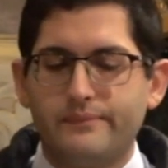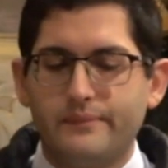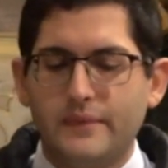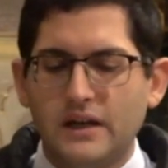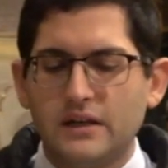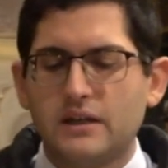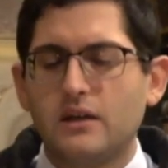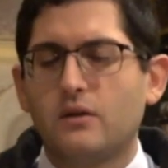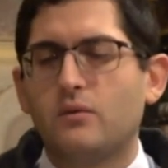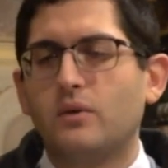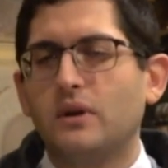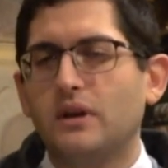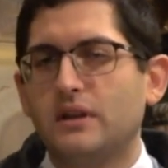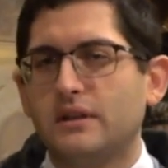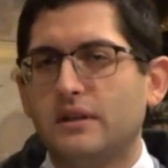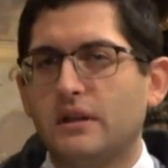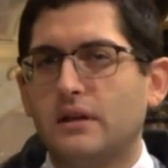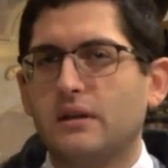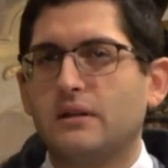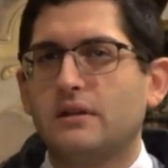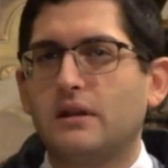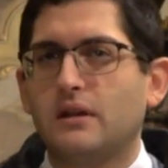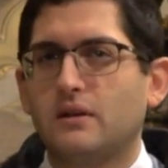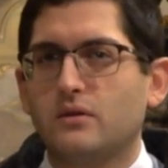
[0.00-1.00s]
anche a quella del
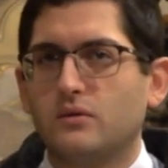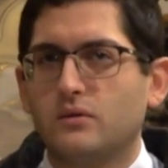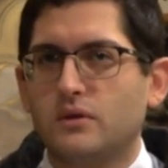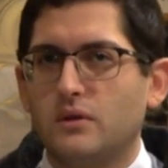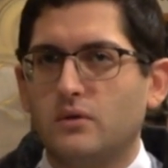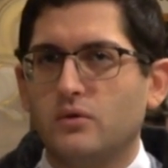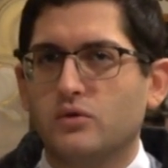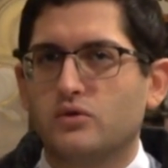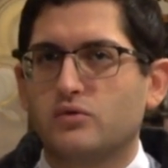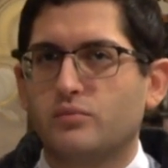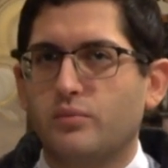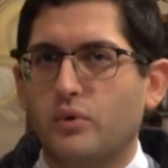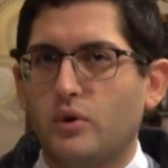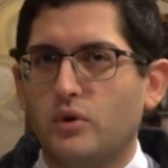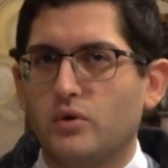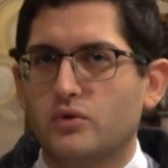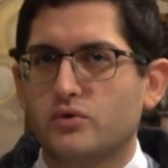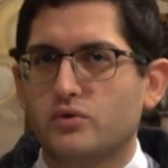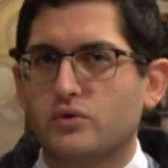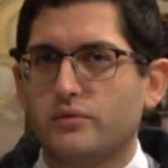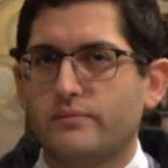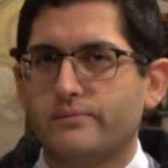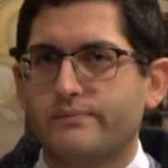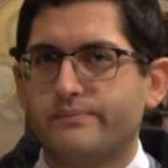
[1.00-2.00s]
ritardo dello
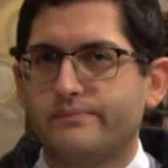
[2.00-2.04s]
sposo.